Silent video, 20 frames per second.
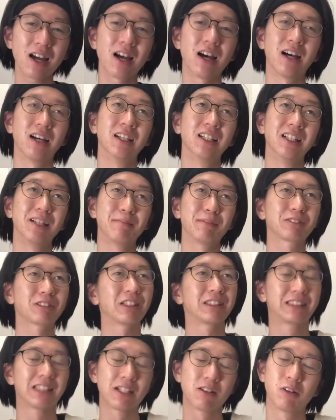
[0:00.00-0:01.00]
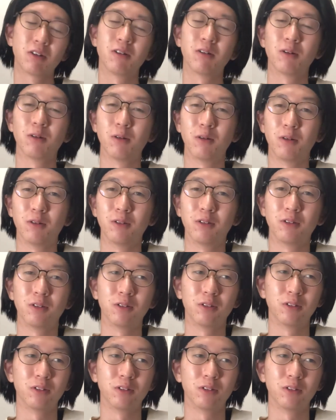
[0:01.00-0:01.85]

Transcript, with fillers: まあ、それはゼロ